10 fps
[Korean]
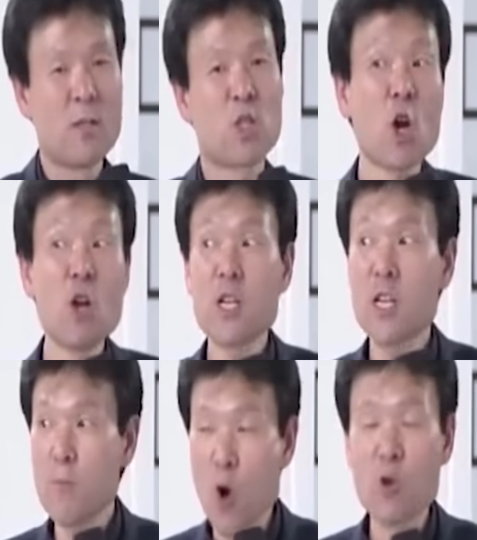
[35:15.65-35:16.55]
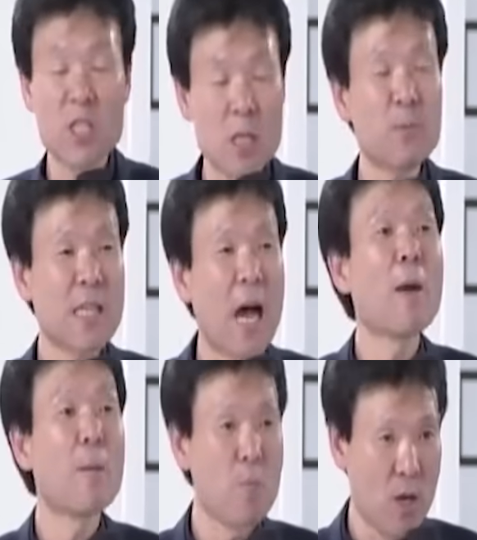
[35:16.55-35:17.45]
철기병
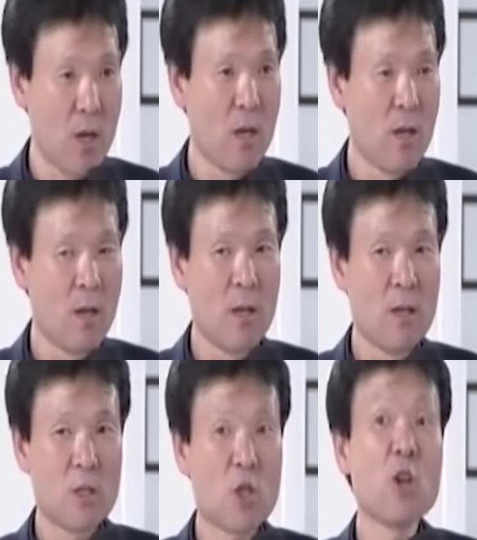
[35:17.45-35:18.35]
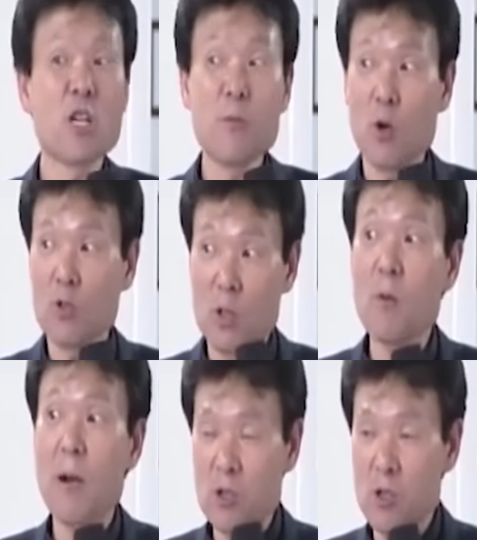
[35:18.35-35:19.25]
14만 명이 철기병
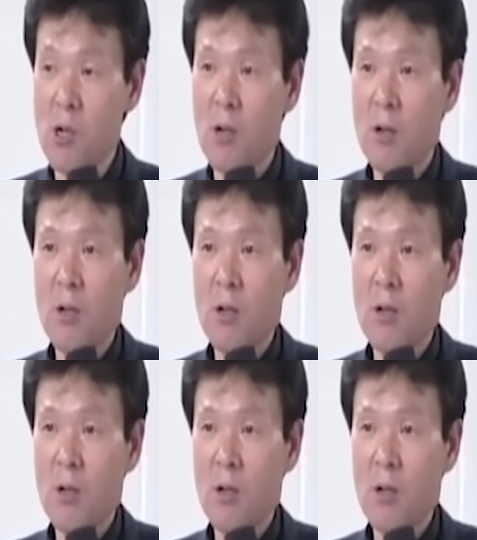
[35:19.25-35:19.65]
들어봤죠?